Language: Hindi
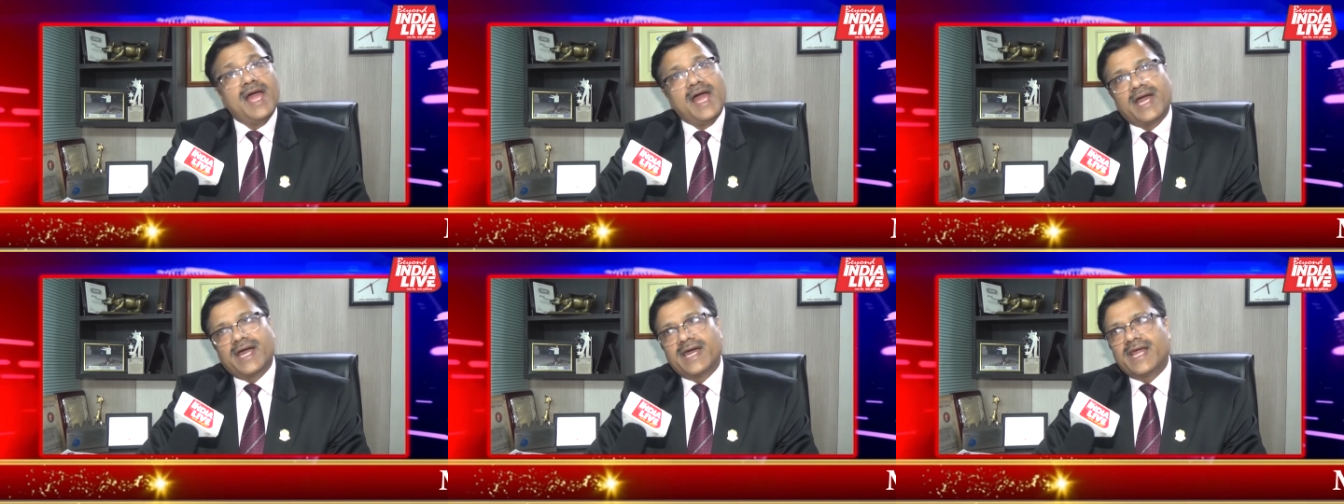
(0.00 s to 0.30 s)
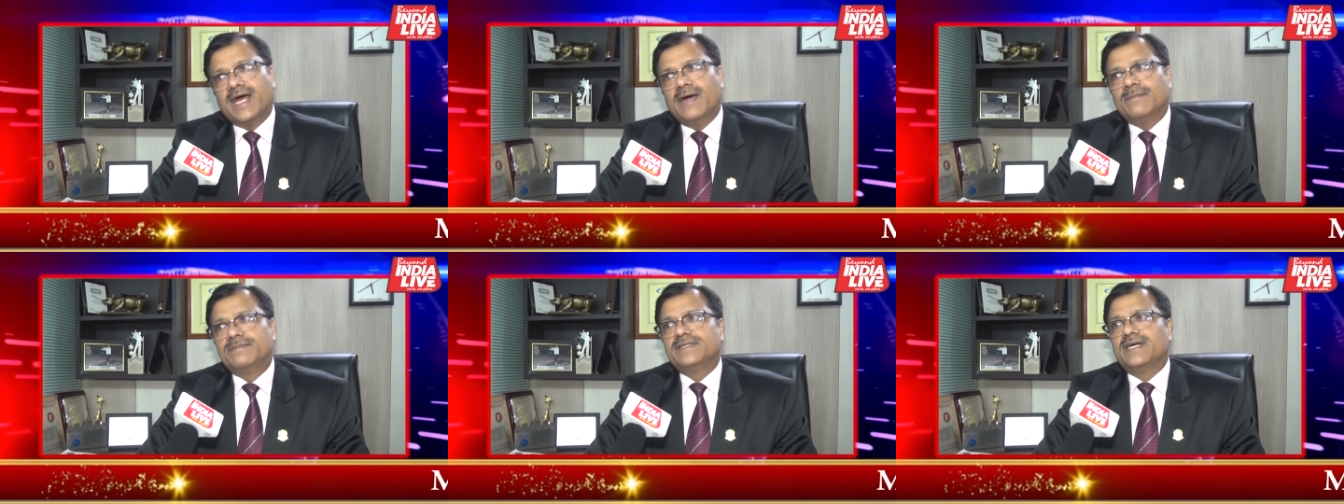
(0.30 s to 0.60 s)
अगर
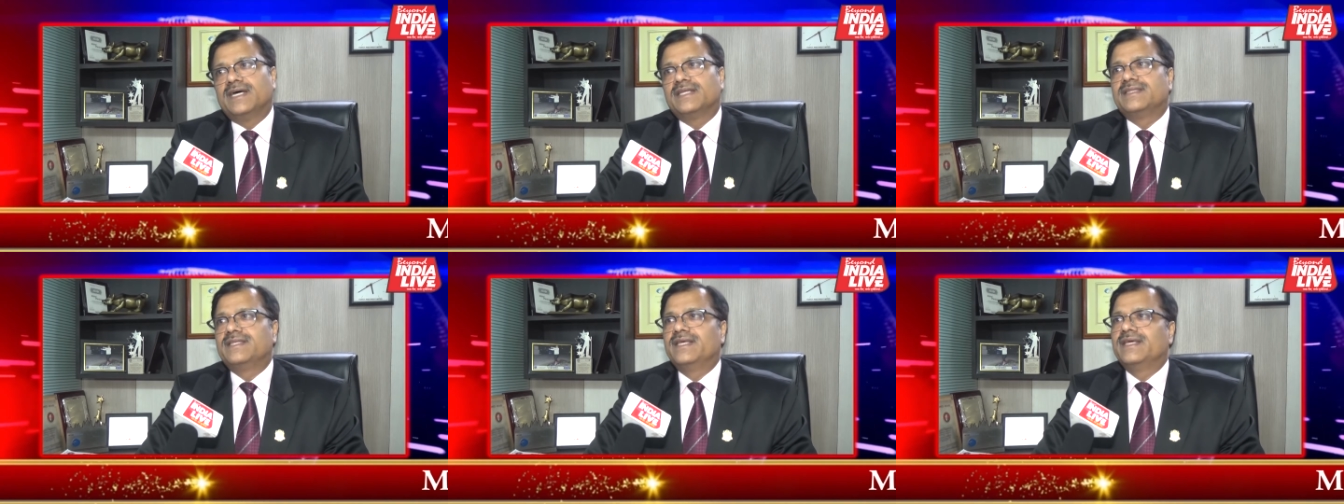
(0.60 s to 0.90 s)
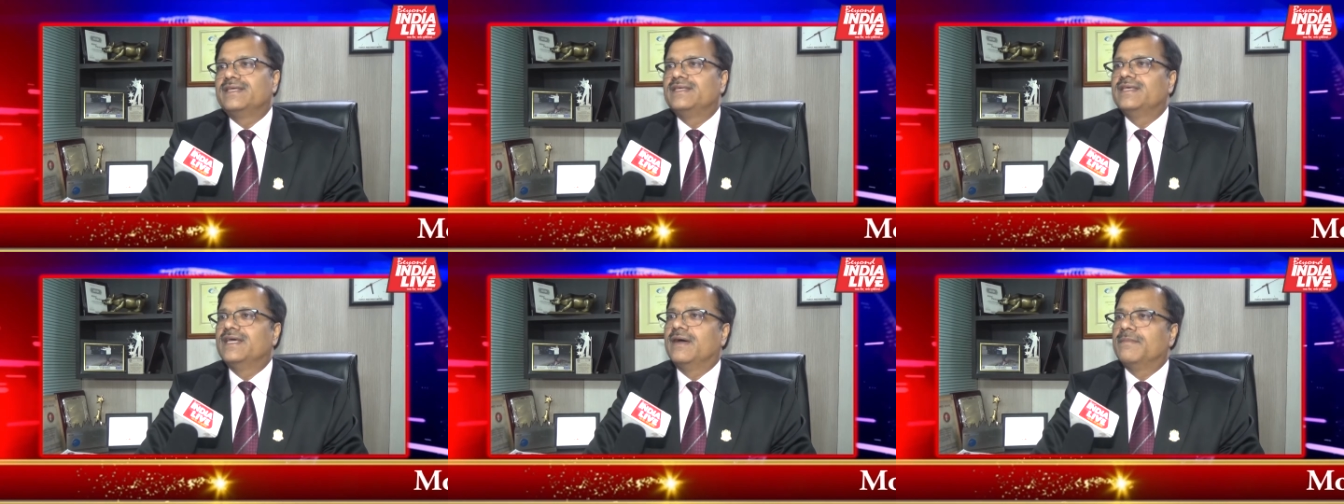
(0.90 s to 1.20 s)
आप चाहते
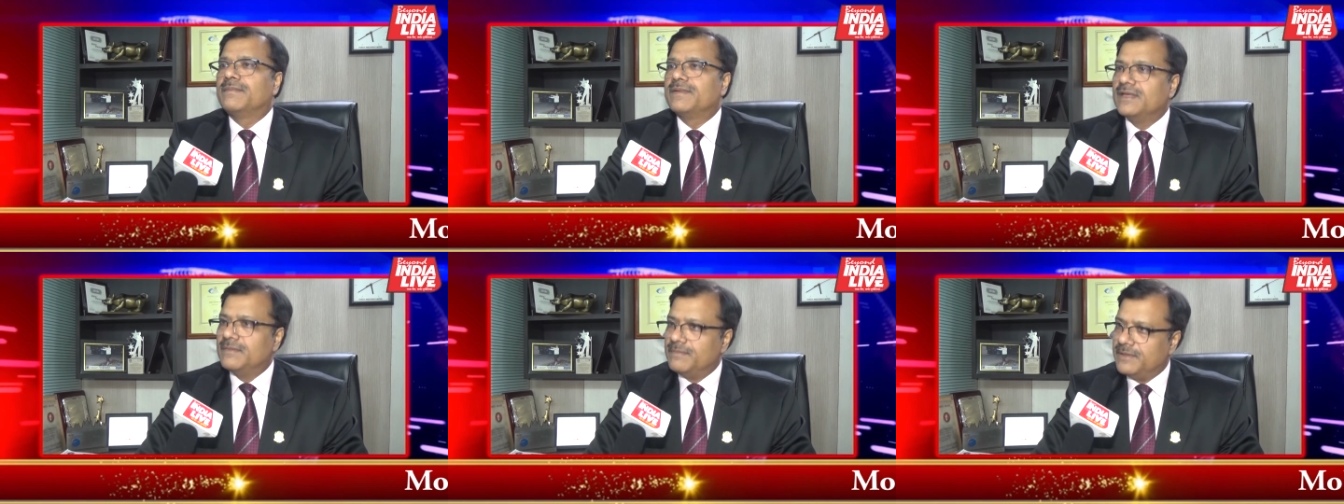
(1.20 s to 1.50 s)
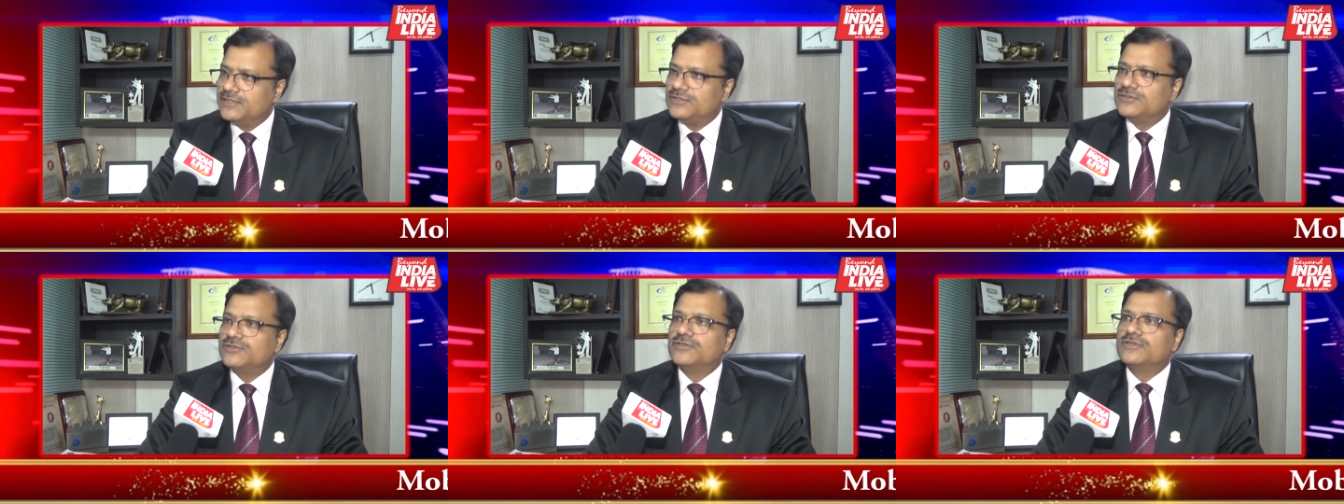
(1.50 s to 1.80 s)
हैं कि आपके
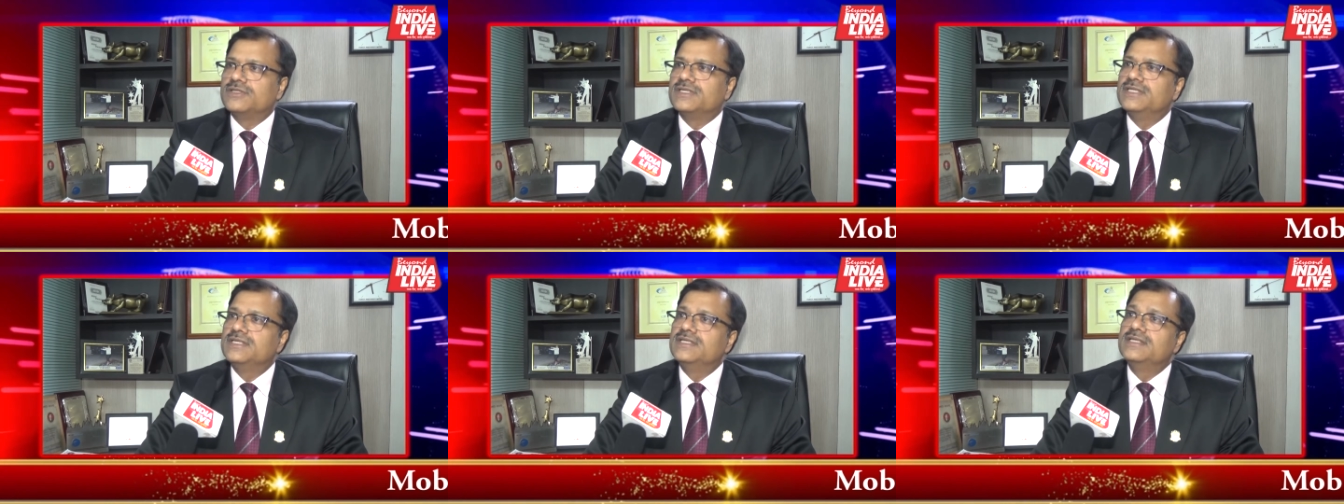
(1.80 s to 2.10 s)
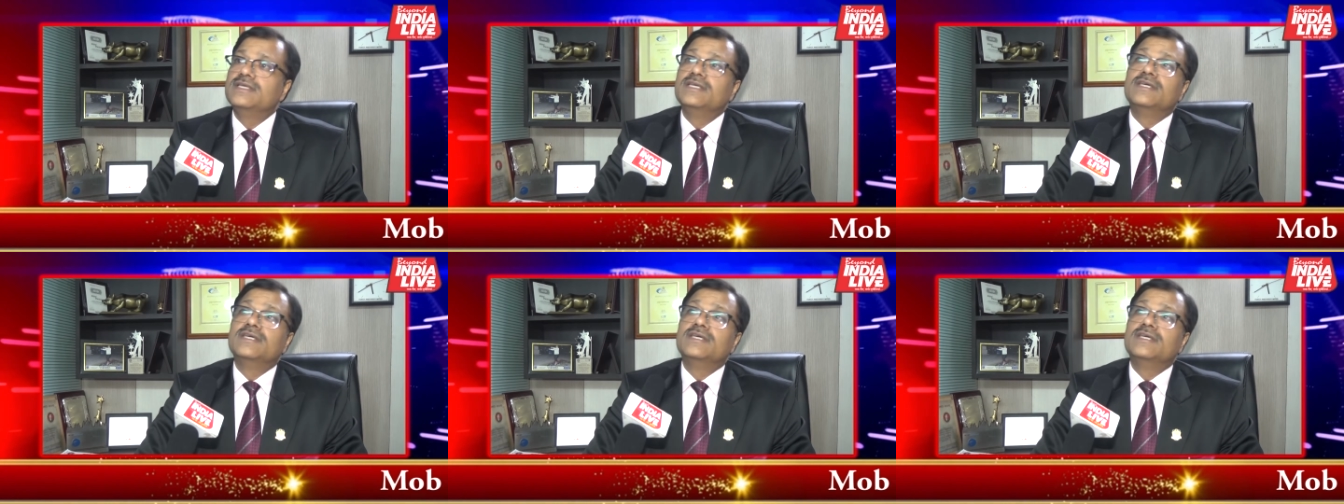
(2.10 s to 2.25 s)
बच्चों की